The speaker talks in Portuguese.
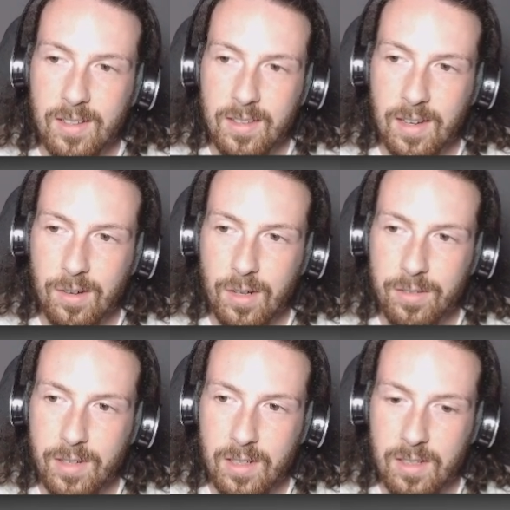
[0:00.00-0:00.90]
Tá, agora
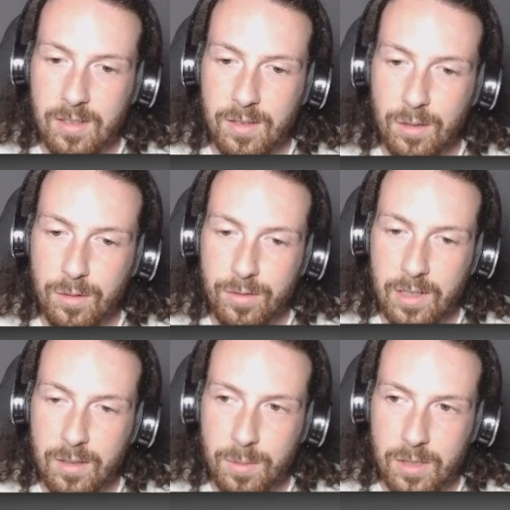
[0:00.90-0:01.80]
vai, hein? Não, não
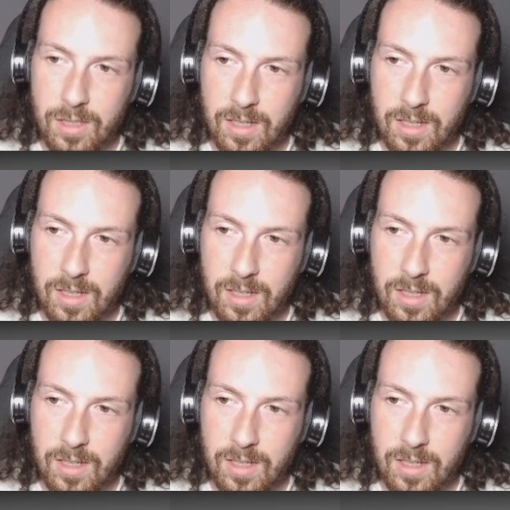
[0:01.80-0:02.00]
vai não, porque já